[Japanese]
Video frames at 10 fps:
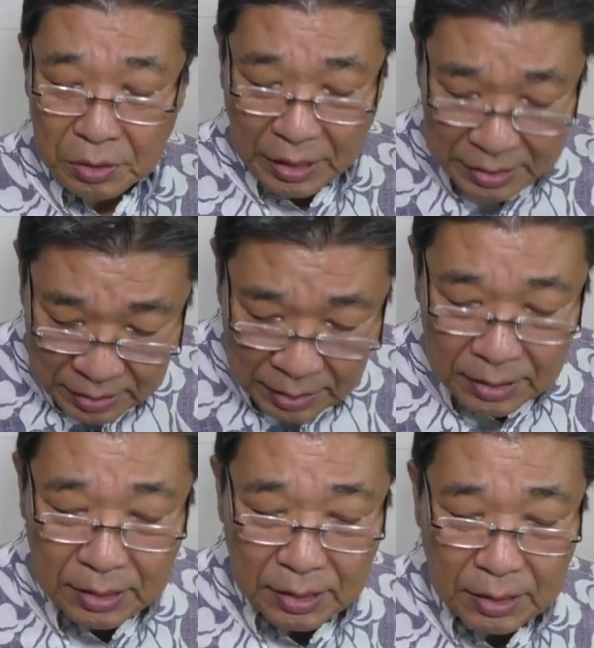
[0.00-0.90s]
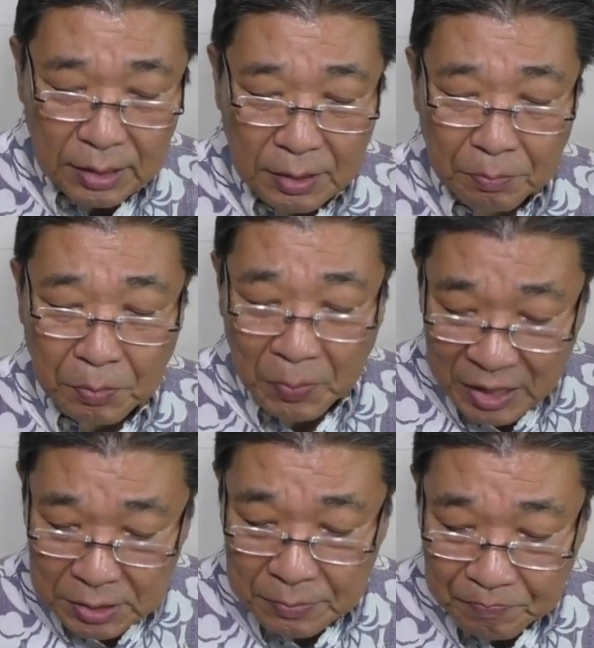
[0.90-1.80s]
たくさん見
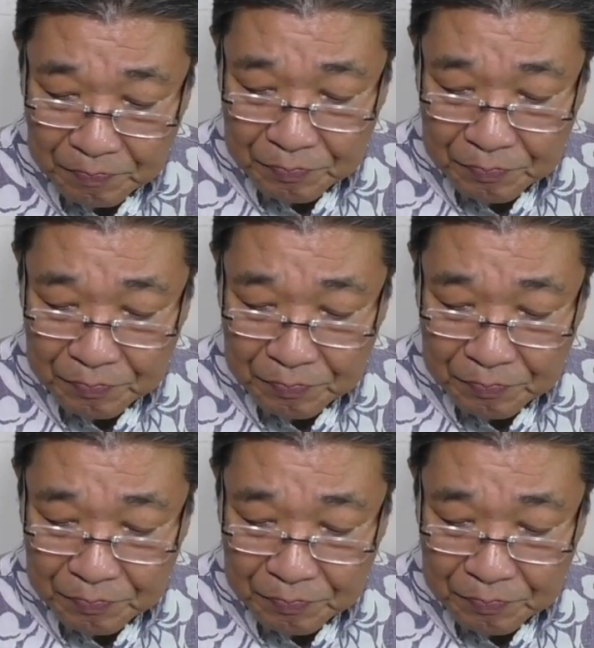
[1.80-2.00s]
ます